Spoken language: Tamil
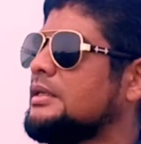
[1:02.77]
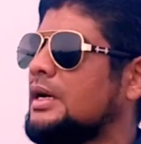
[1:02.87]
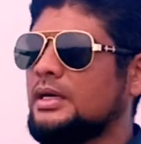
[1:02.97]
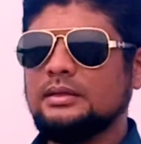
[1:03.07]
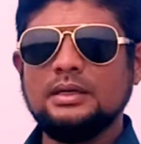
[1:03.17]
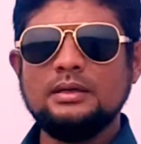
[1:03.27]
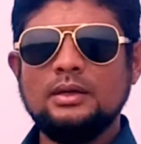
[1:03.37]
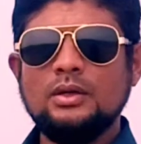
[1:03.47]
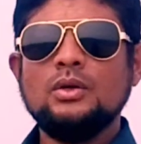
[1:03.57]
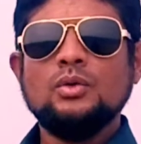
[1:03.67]
இந்த ஆறு தான்
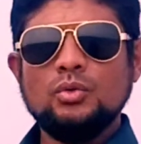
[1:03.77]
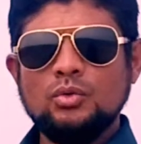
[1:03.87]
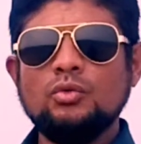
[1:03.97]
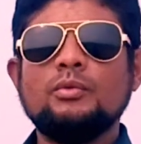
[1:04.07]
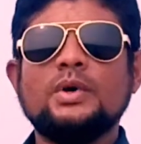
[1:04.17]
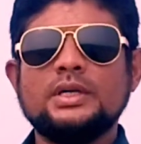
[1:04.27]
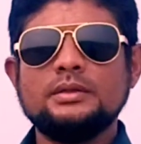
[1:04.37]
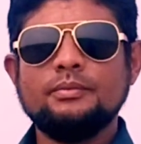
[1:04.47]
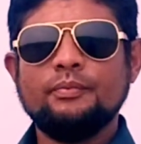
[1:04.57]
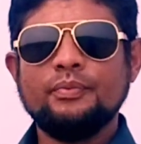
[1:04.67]
கூவம் ஆறு